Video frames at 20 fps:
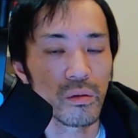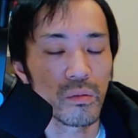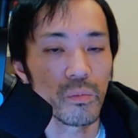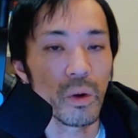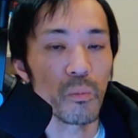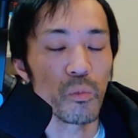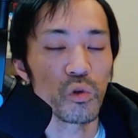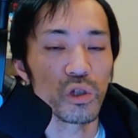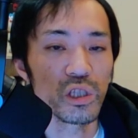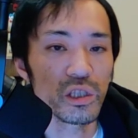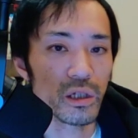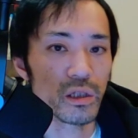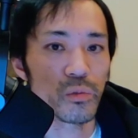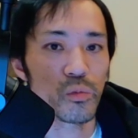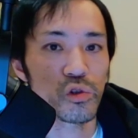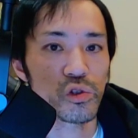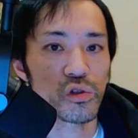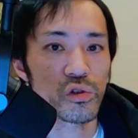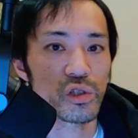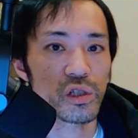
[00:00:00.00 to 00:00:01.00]
まあ、モニターで
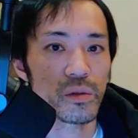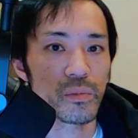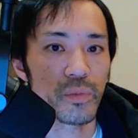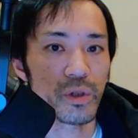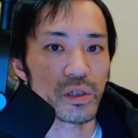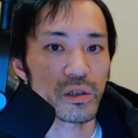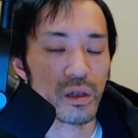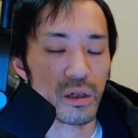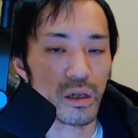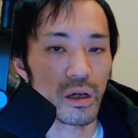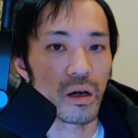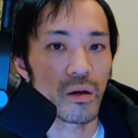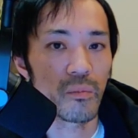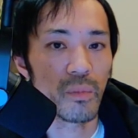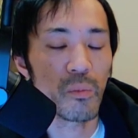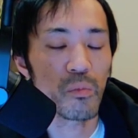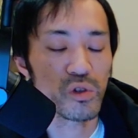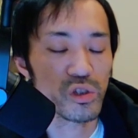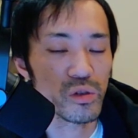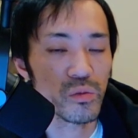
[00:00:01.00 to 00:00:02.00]
募集してますから、
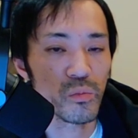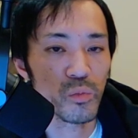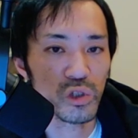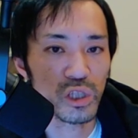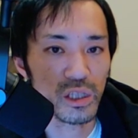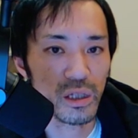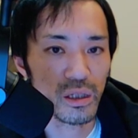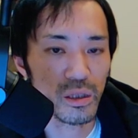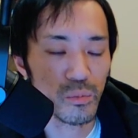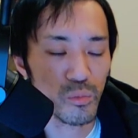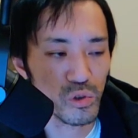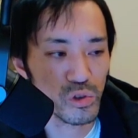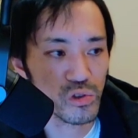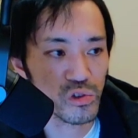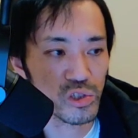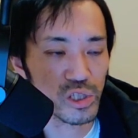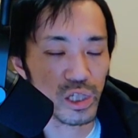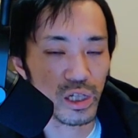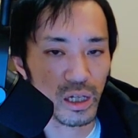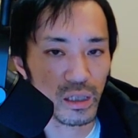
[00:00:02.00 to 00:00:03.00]
まあ、もちろんモニターで募
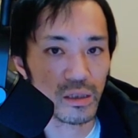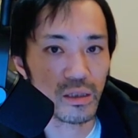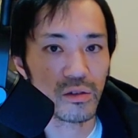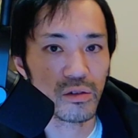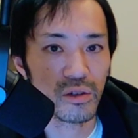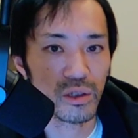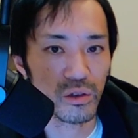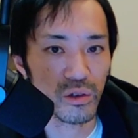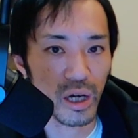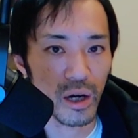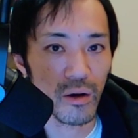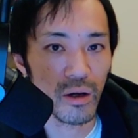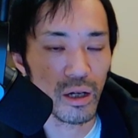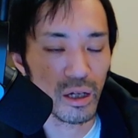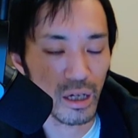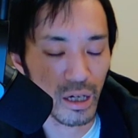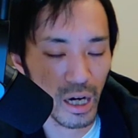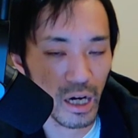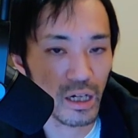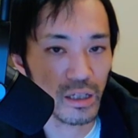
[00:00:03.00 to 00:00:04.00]
集して買ってるけど書
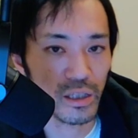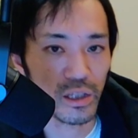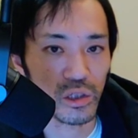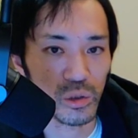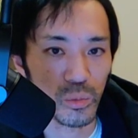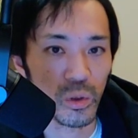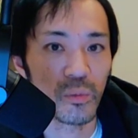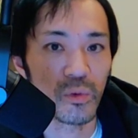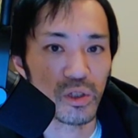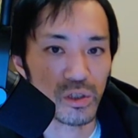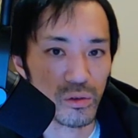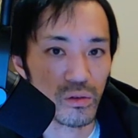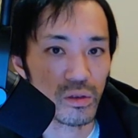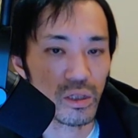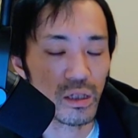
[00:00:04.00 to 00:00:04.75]
かない人もいますよ。